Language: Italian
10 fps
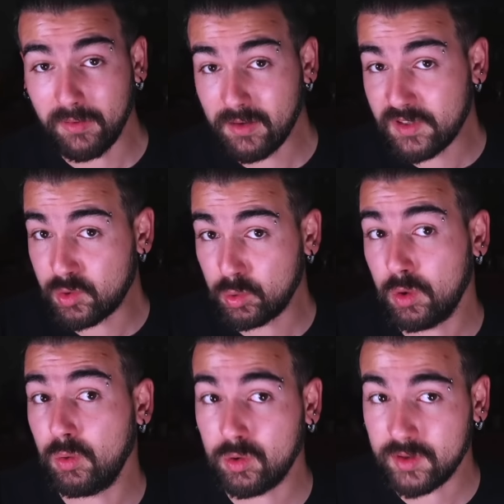aver vissuto
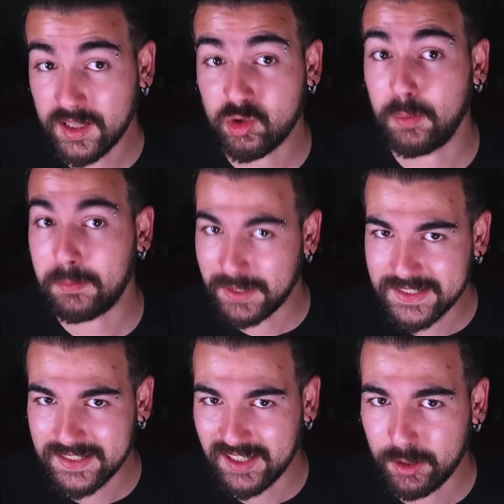in un contesto
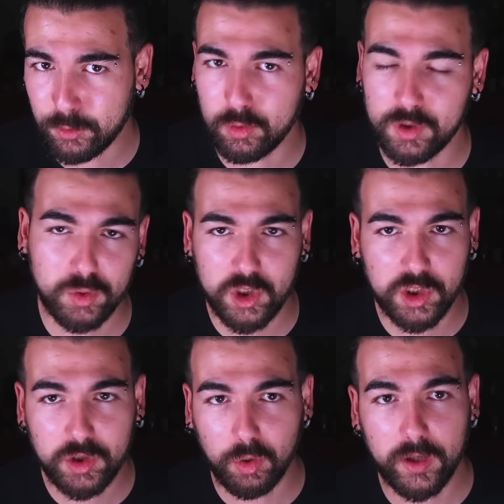malsano con i suoi
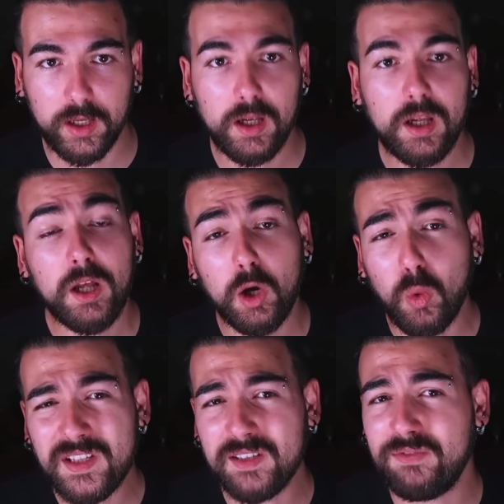genitori,
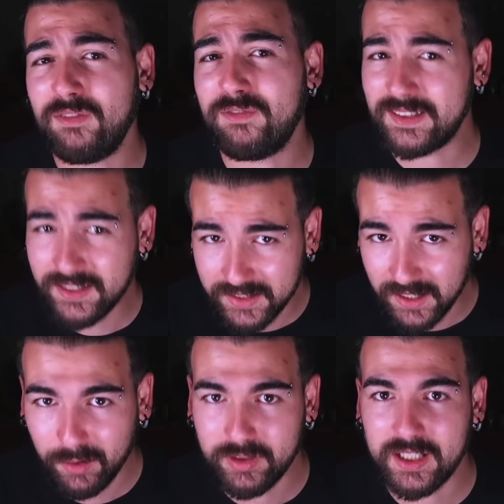quasi fa
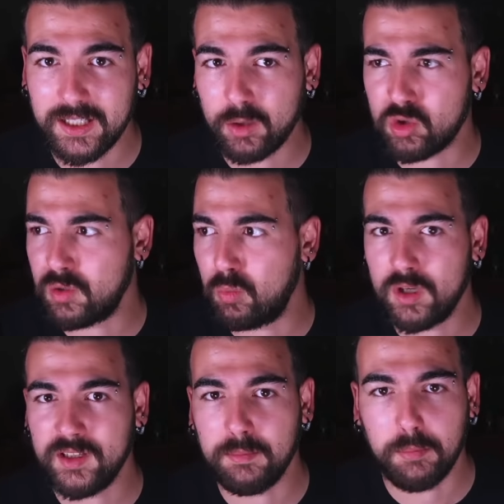fatica a vedere le cose
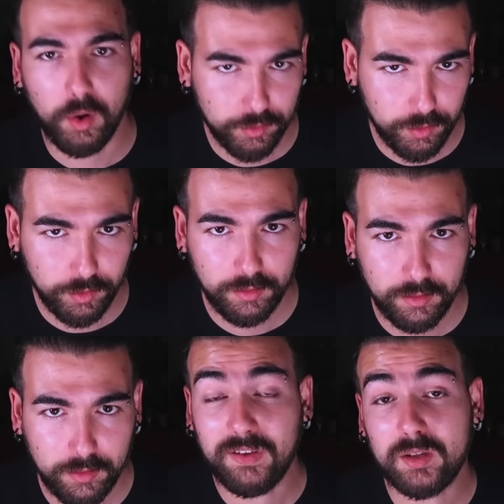buone del mondo.
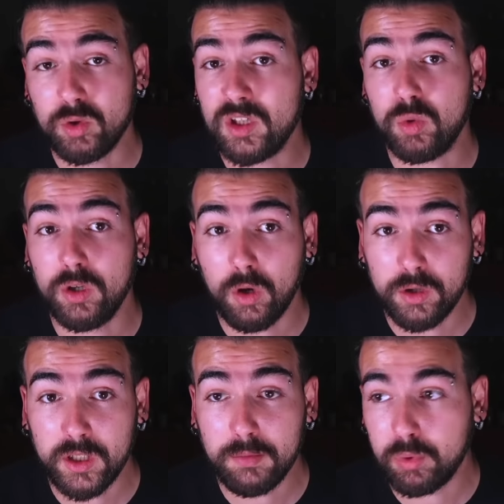L'affetto dei suoi
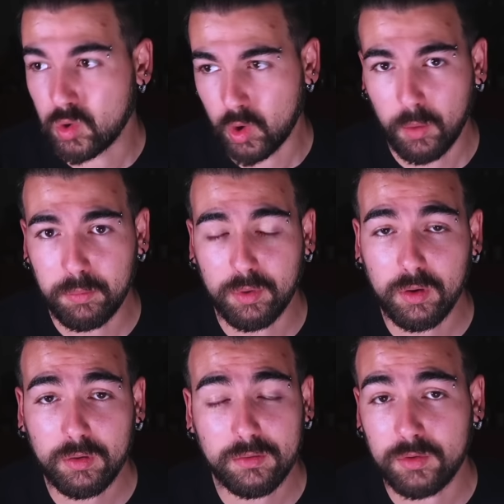nonni,
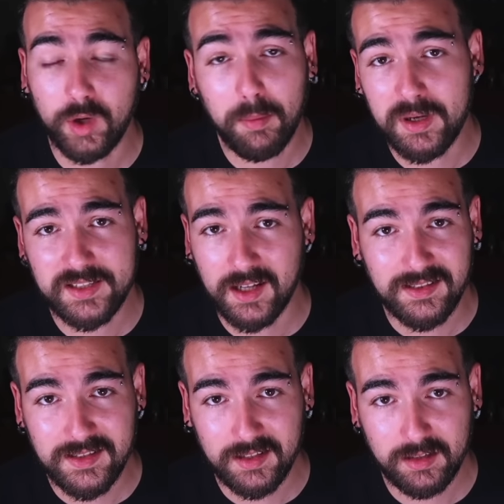purtroppo, non è
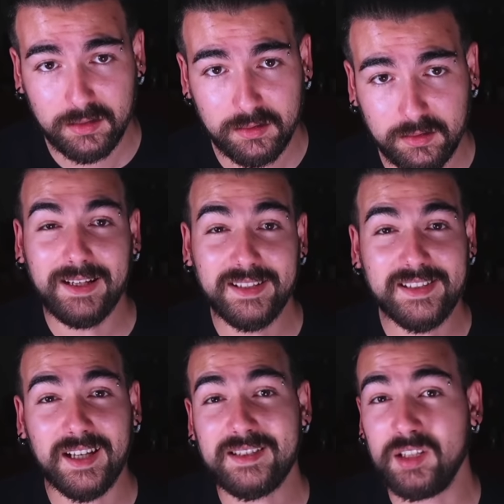abbastanza.
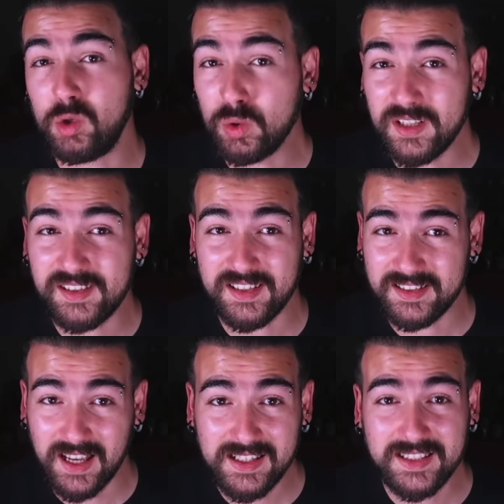Alissa si chiude in se
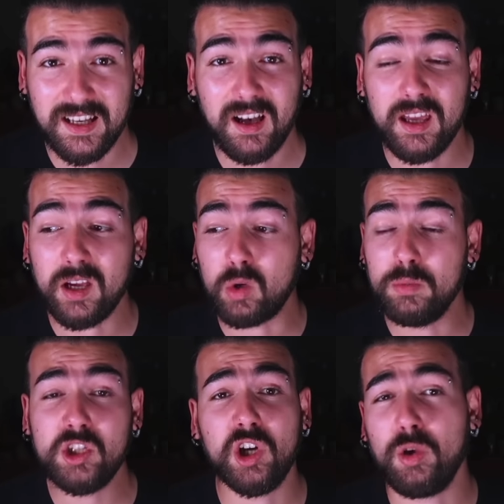stessa e
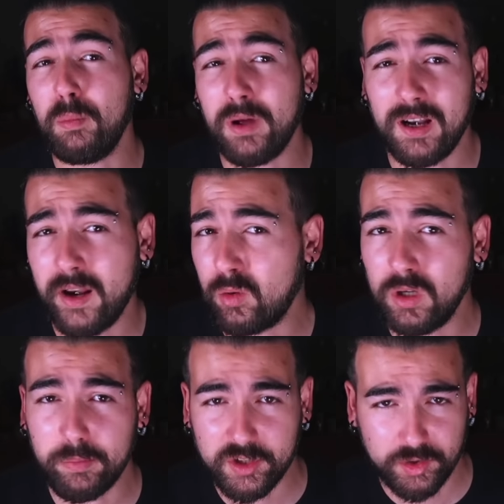comincia a non parlare con
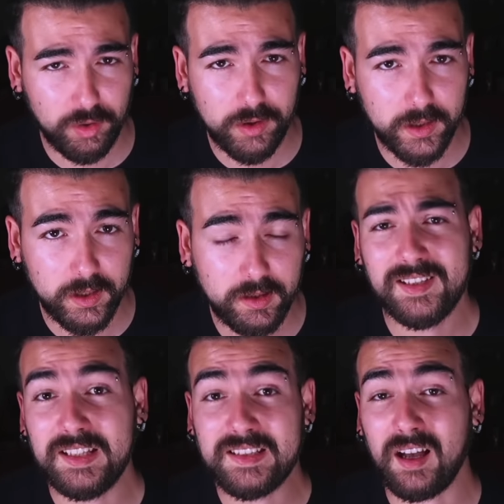le persone.
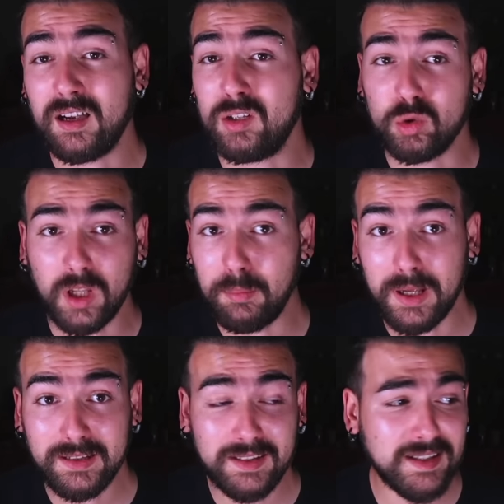Si distacca
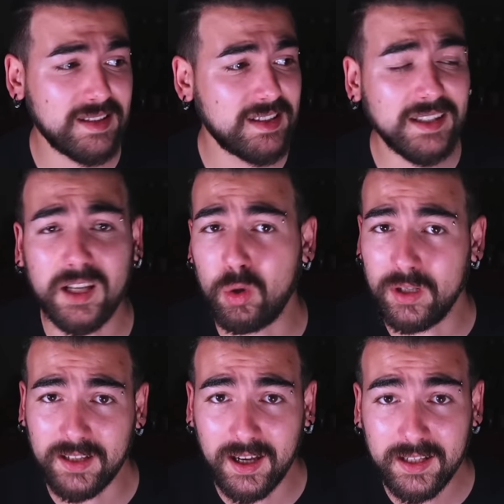totalmente sia dai
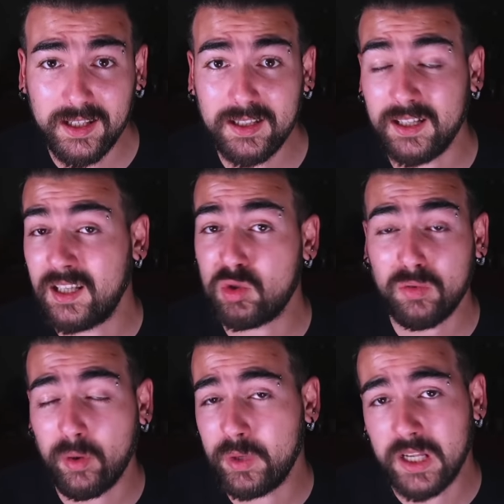coetanei che dai
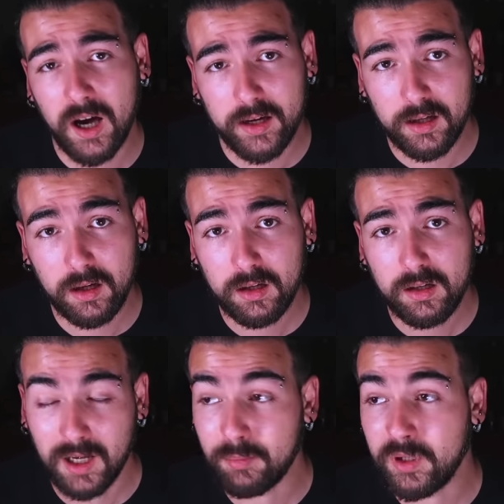suoi familiari,
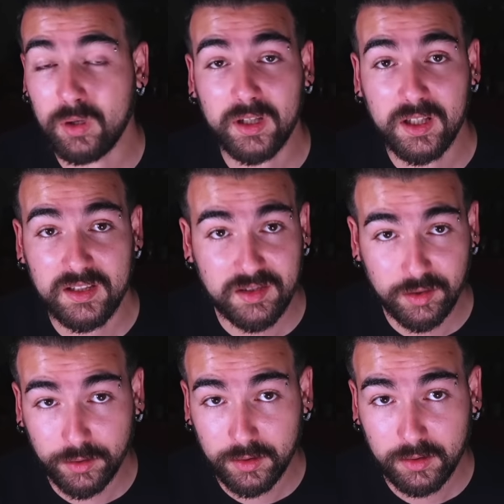almeno
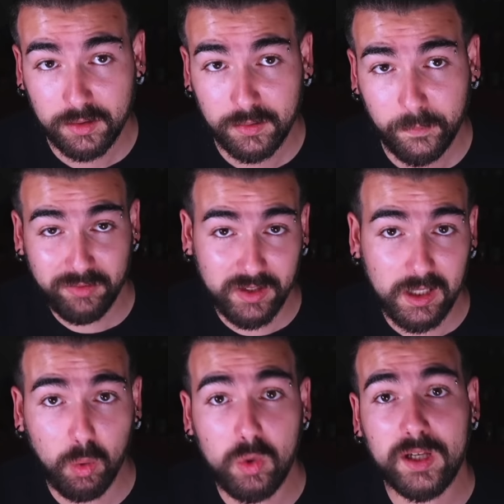all'inizio. Non è
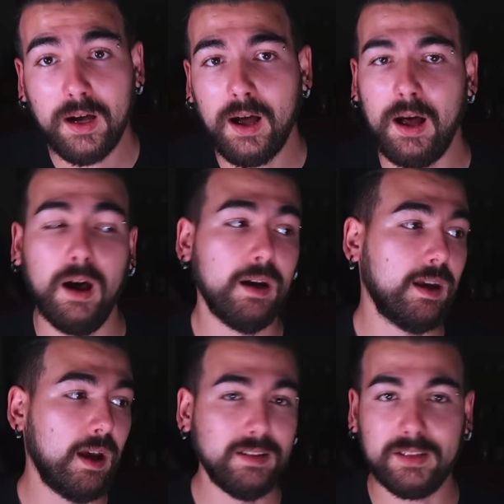figlia unica, ha
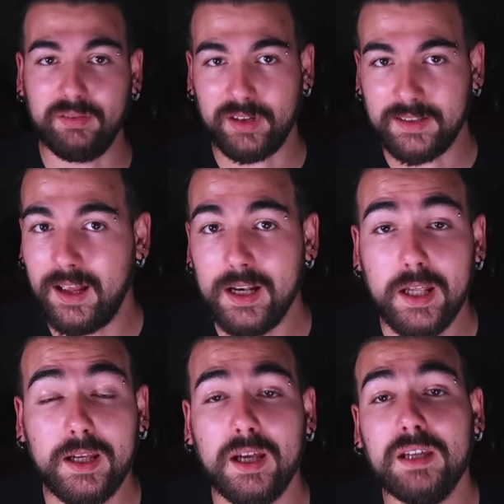anche altri
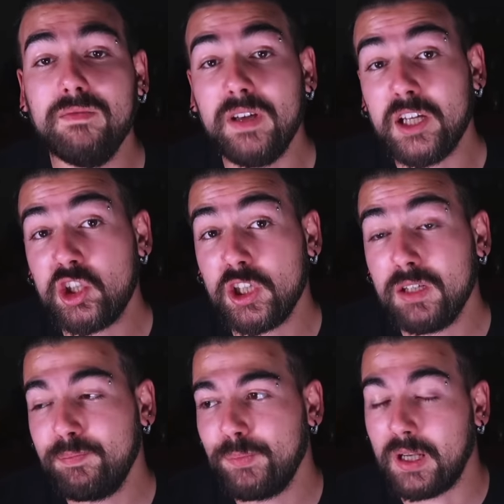fratelli che
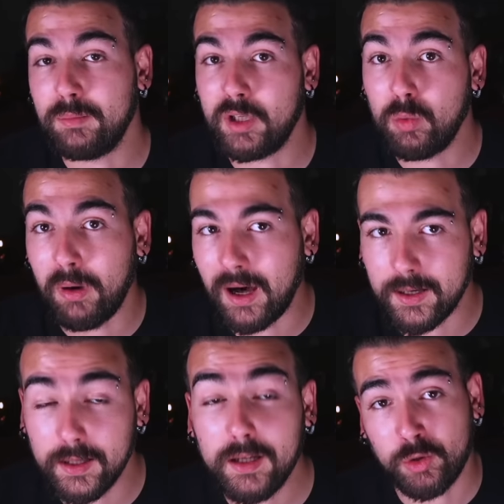invece, almeno
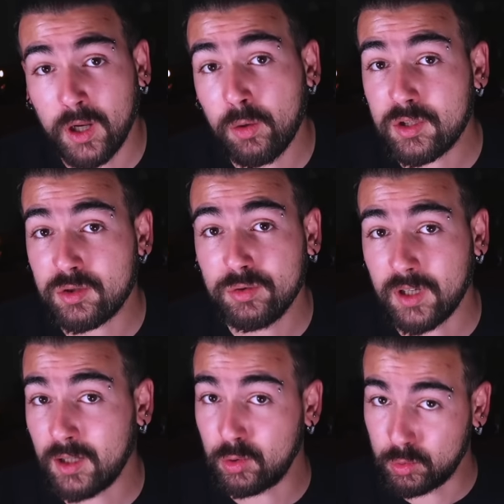pare, non hanno
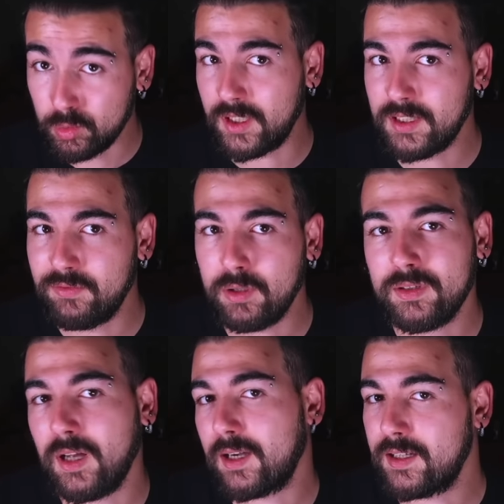riscontrato tutte le
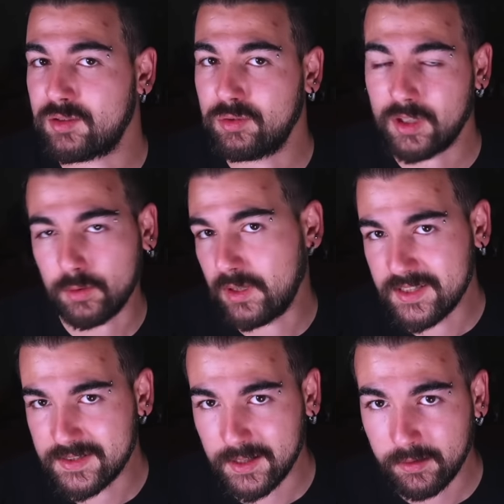difficoltà che ha riscontrato
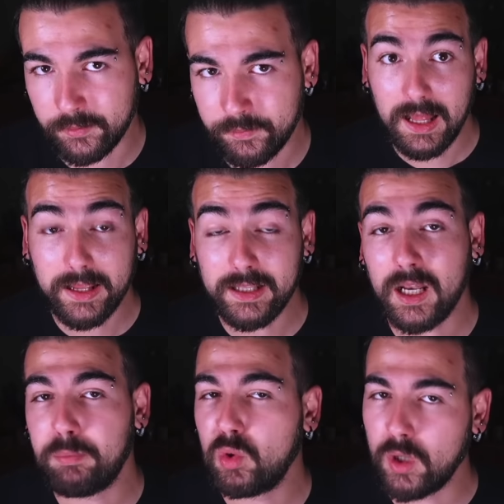Alissa. Lei,
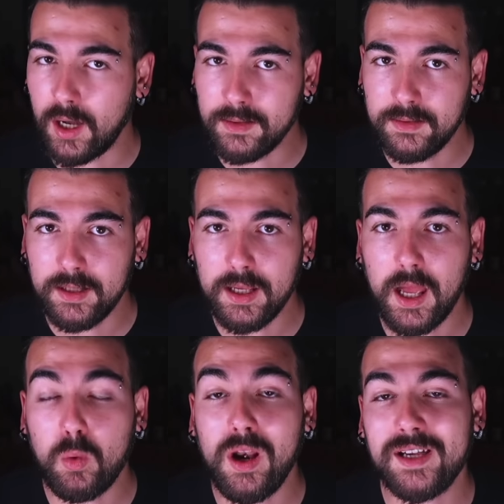la più grande,
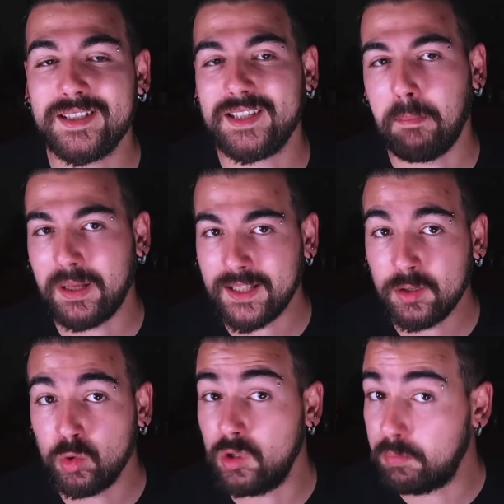è quella che sta
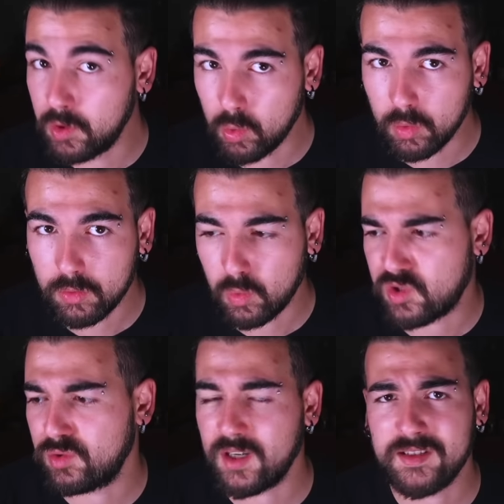patendo di più
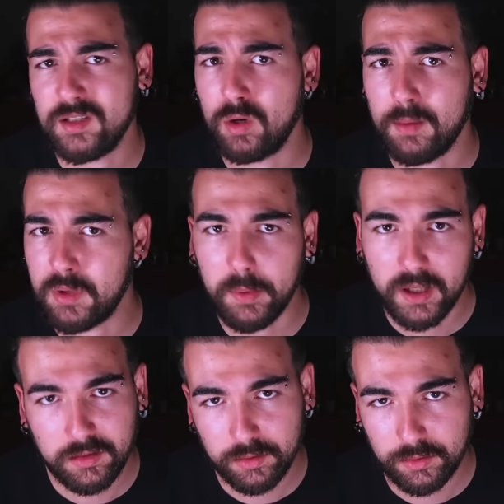questo drastico
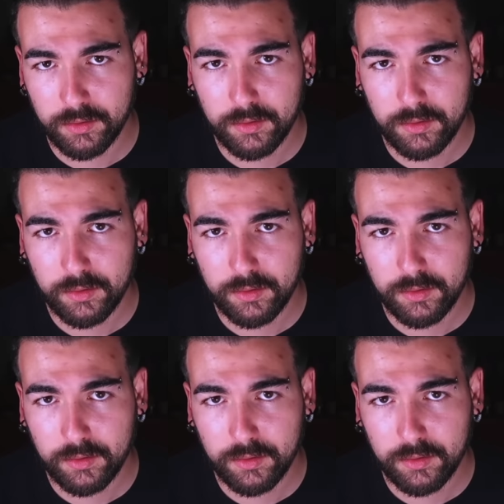cambiamento